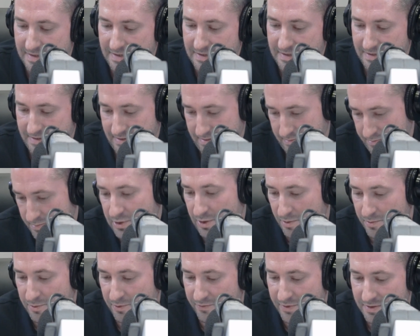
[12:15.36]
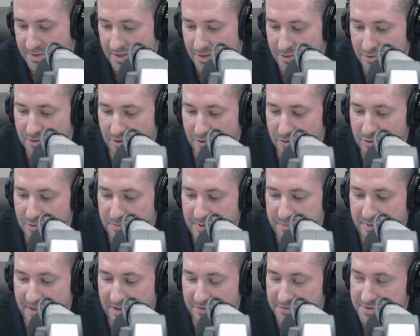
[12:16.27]
E, to mówię tutaj o, o,
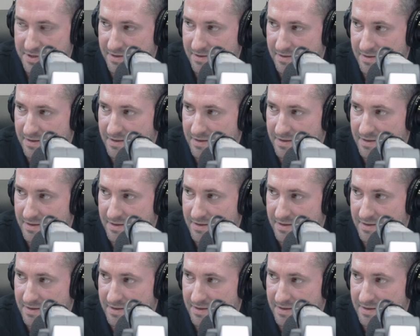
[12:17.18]
grupie pierwszej.